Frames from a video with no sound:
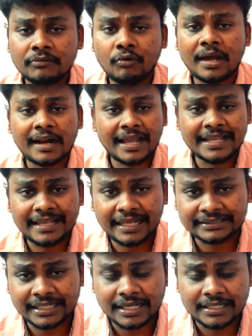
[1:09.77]
వారాహి
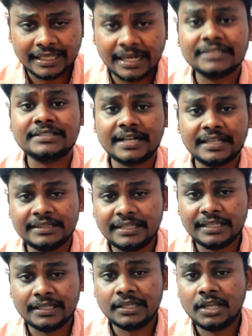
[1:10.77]
యాత్ర ఎలా జరిగిద్ది